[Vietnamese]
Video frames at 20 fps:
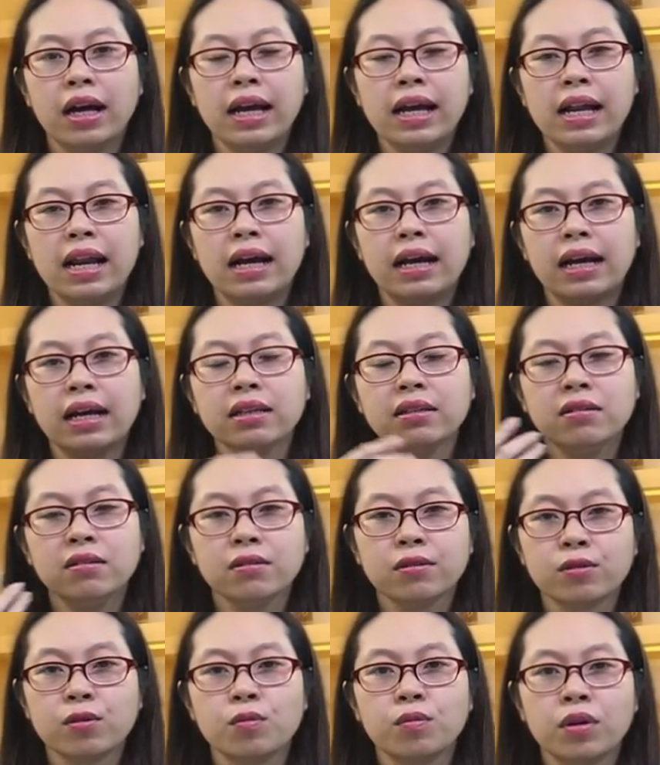hay là cách
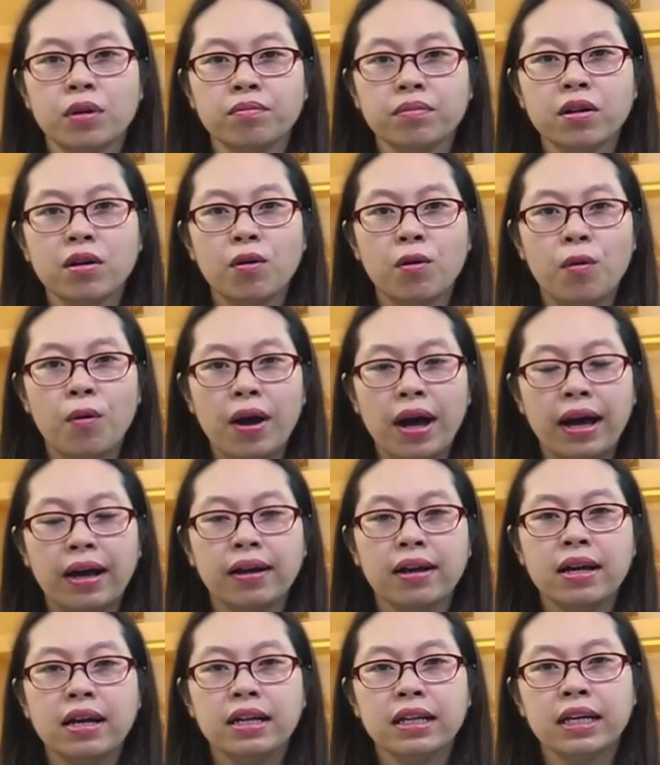sử dụng nấm thượng
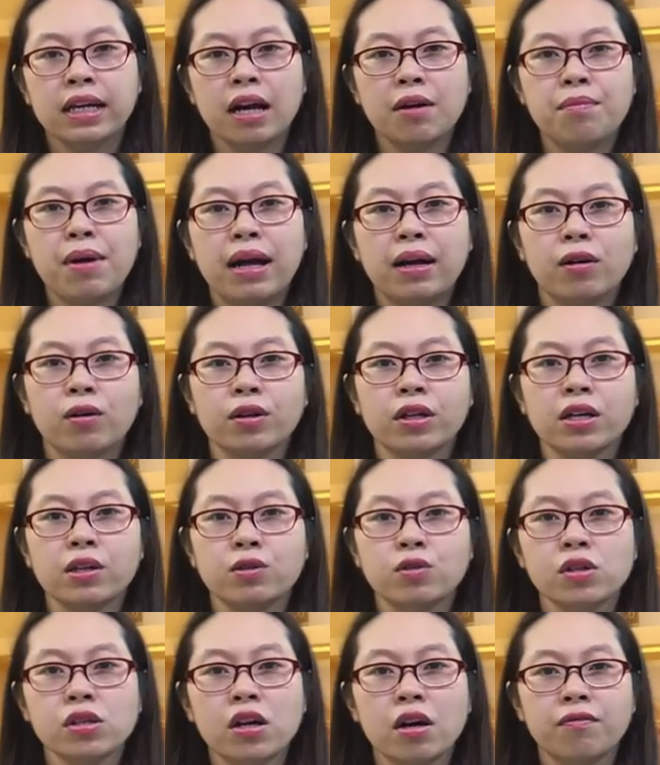hoàng thì các bạn có
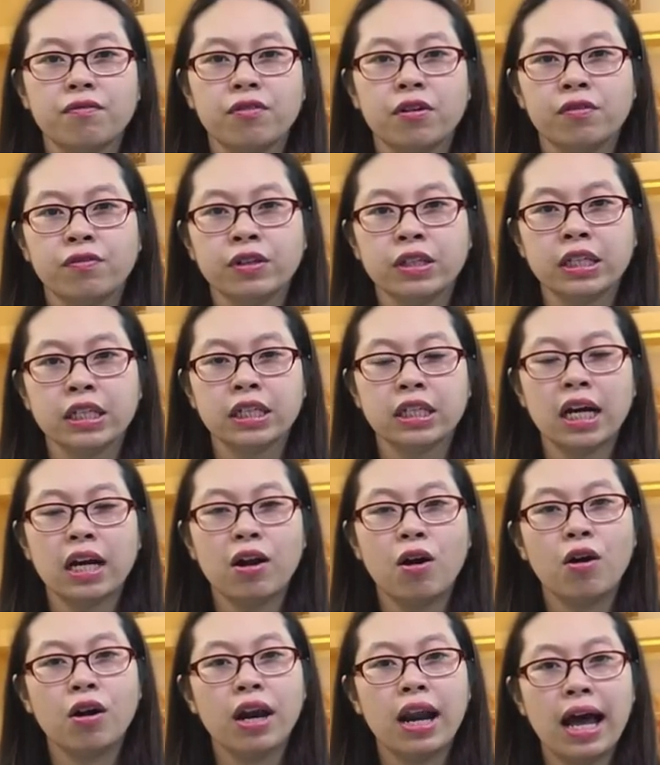thể truy cập vào phần
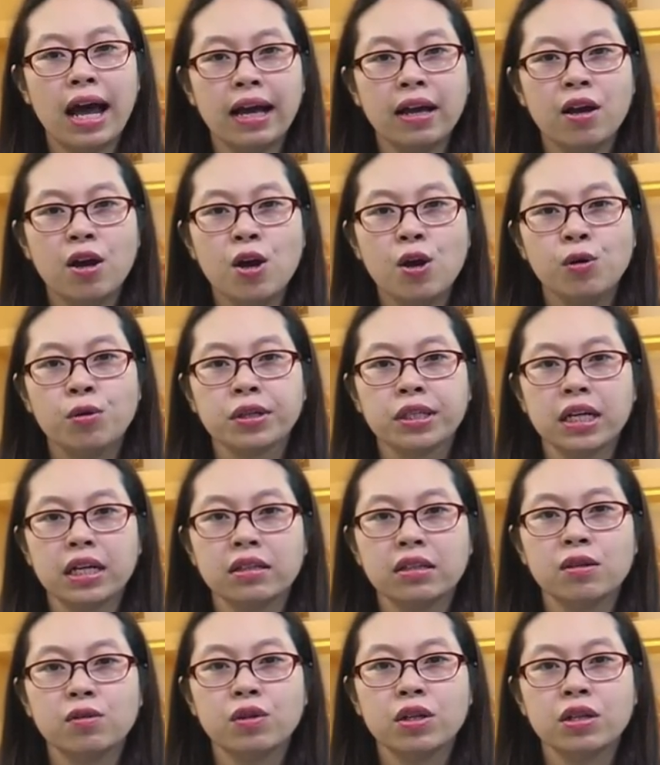chat online của
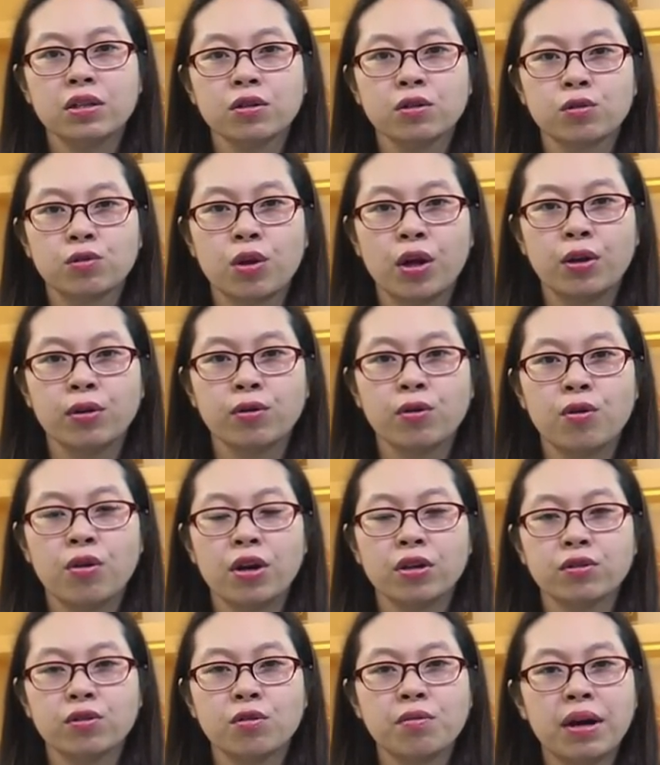trang siêu thị trực tuyến
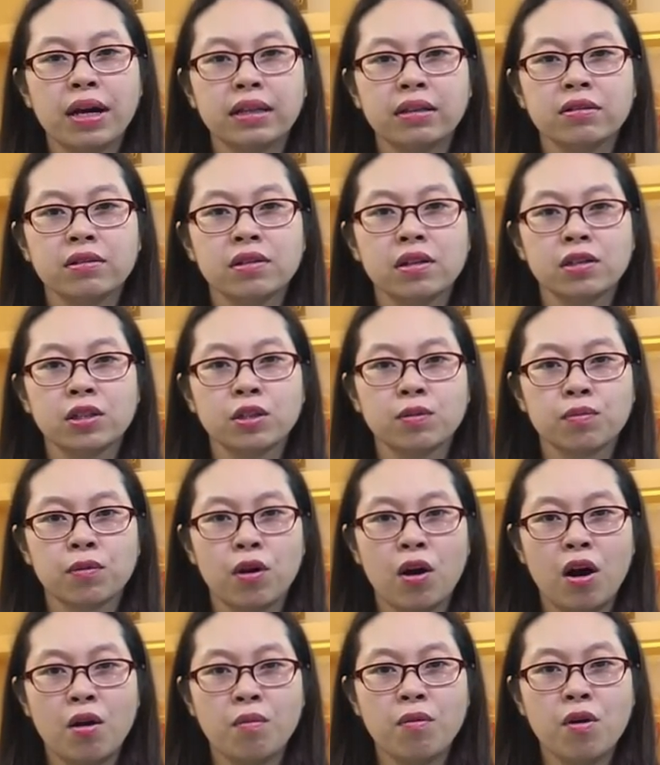
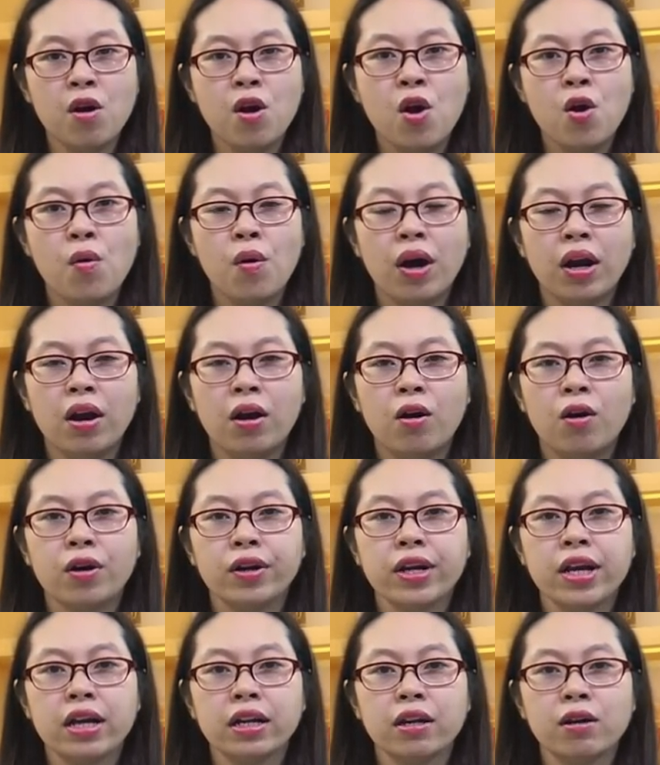corashop24h.com hoặc là
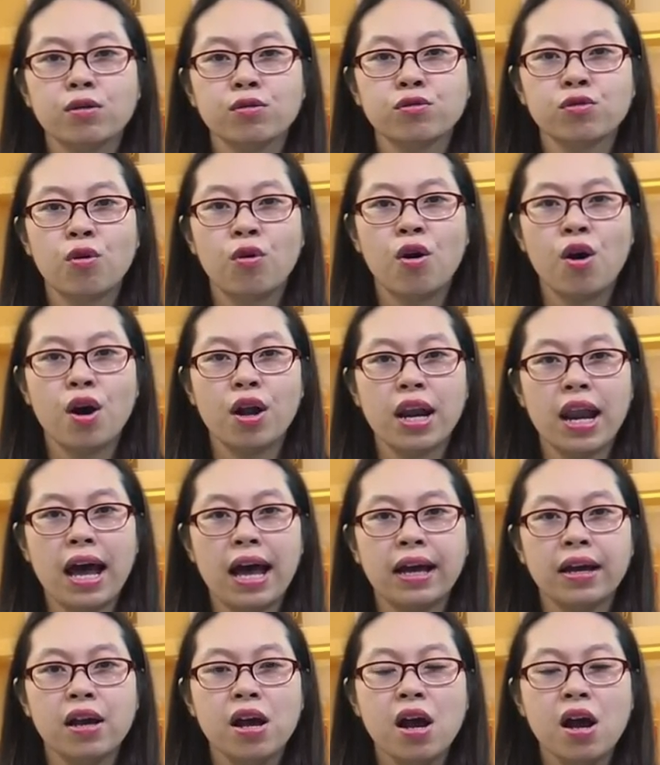gọi điện theo số
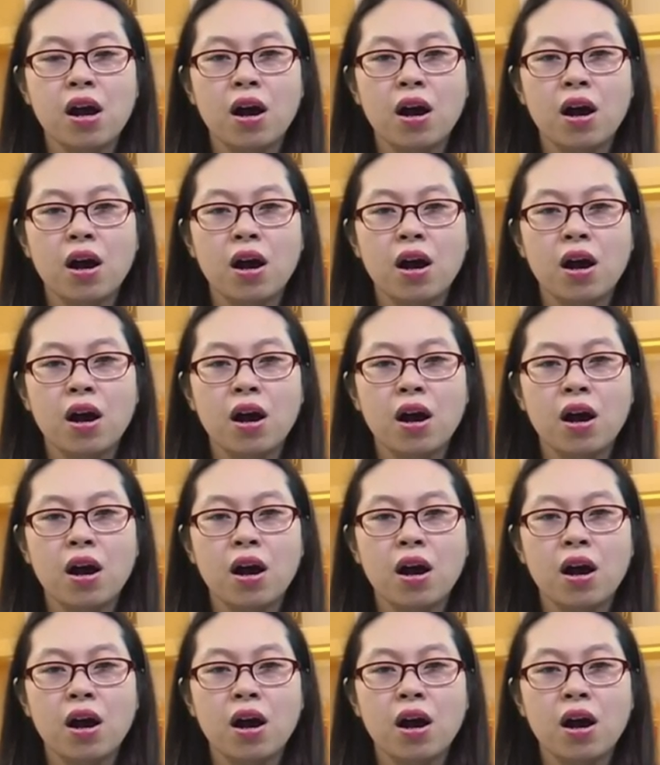hotline